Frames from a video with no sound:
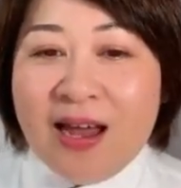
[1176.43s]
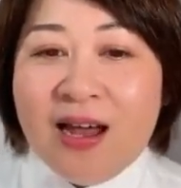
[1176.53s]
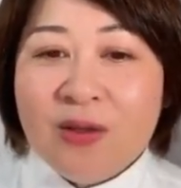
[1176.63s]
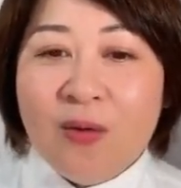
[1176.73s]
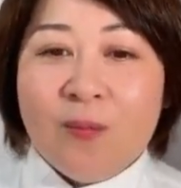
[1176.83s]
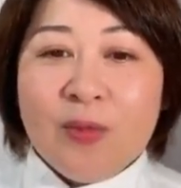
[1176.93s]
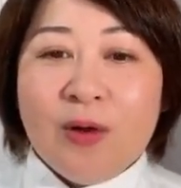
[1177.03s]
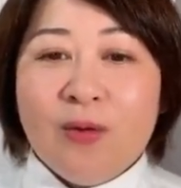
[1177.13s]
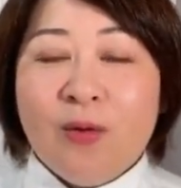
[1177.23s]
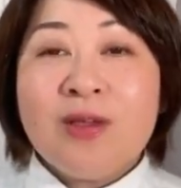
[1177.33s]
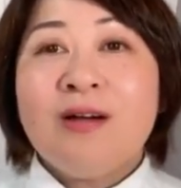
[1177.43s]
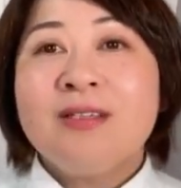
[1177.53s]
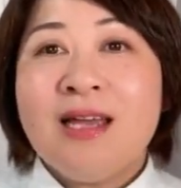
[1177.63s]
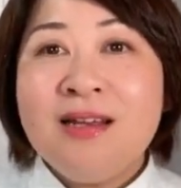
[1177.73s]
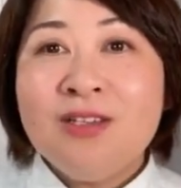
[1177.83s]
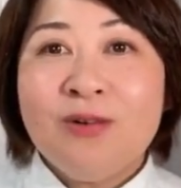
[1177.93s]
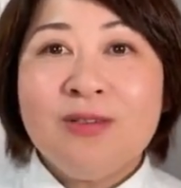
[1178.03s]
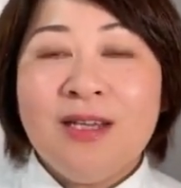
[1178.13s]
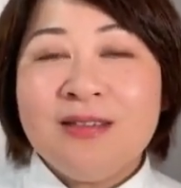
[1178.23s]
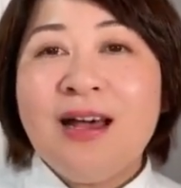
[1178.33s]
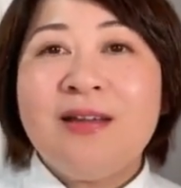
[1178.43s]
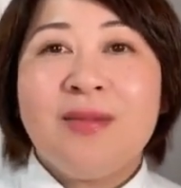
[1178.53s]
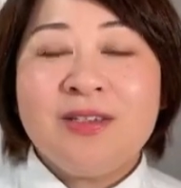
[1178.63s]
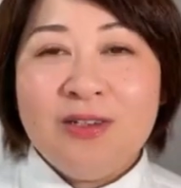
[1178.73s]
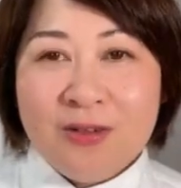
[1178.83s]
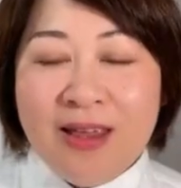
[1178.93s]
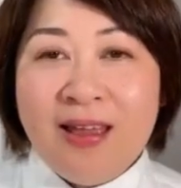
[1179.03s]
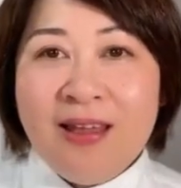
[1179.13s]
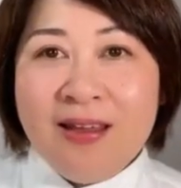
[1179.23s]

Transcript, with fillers: あのお客さんに直接会いますよね。